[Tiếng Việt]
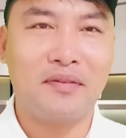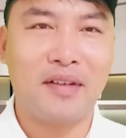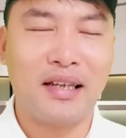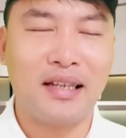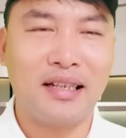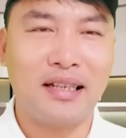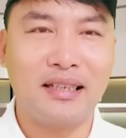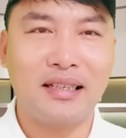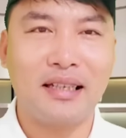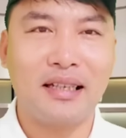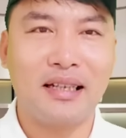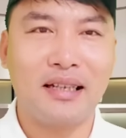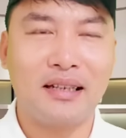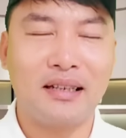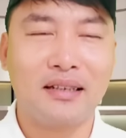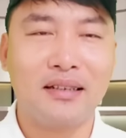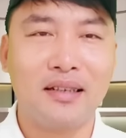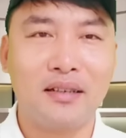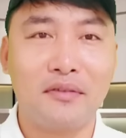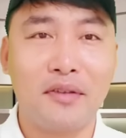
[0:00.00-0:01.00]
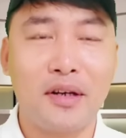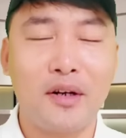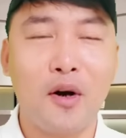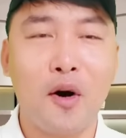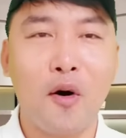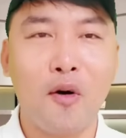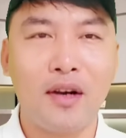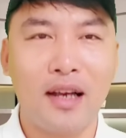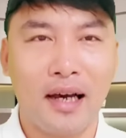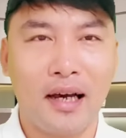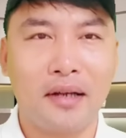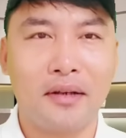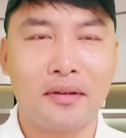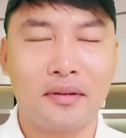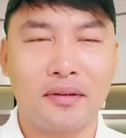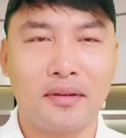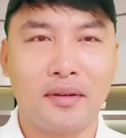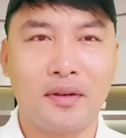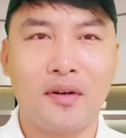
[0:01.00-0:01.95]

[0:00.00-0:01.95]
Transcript: phải à, đưa video lên